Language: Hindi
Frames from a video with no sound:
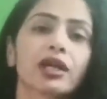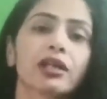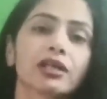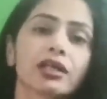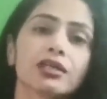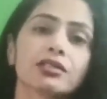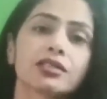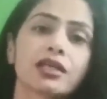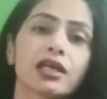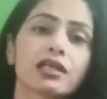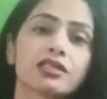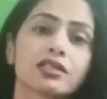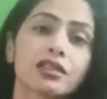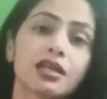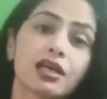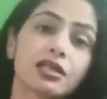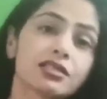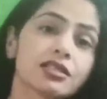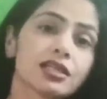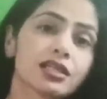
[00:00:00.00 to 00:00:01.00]
करके सेक्स
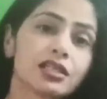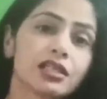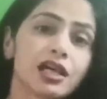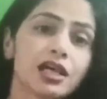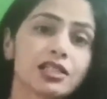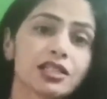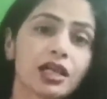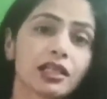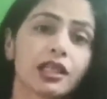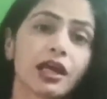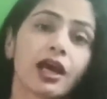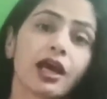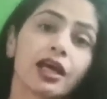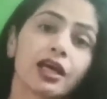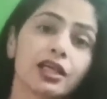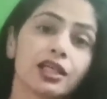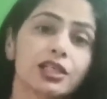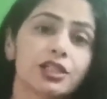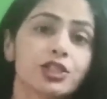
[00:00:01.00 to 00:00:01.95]
कैसे किया जाता है